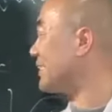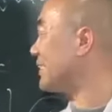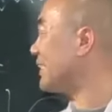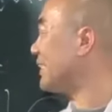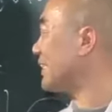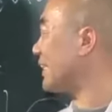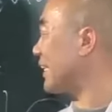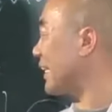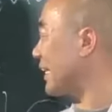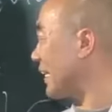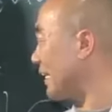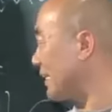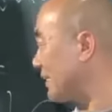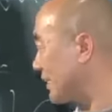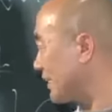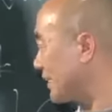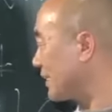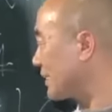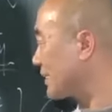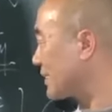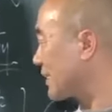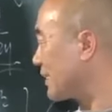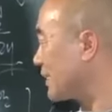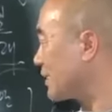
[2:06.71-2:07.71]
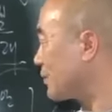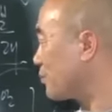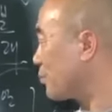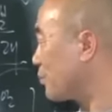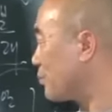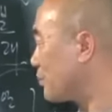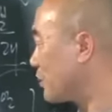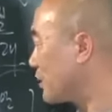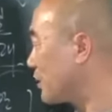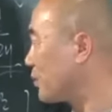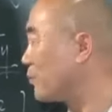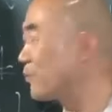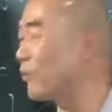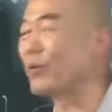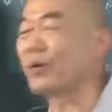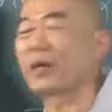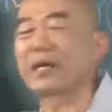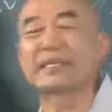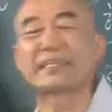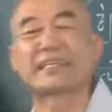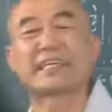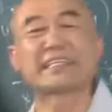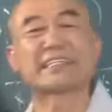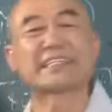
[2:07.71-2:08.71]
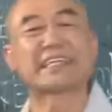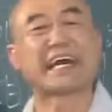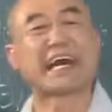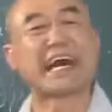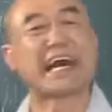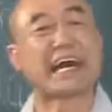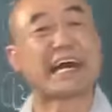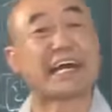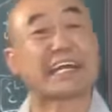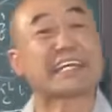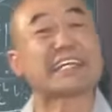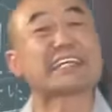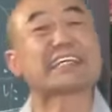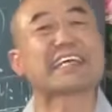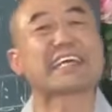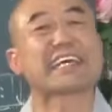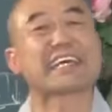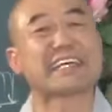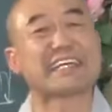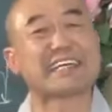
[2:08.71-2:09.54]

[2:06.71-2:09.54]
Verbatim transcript: 네가 네 성품을 보게 된다. 이렇게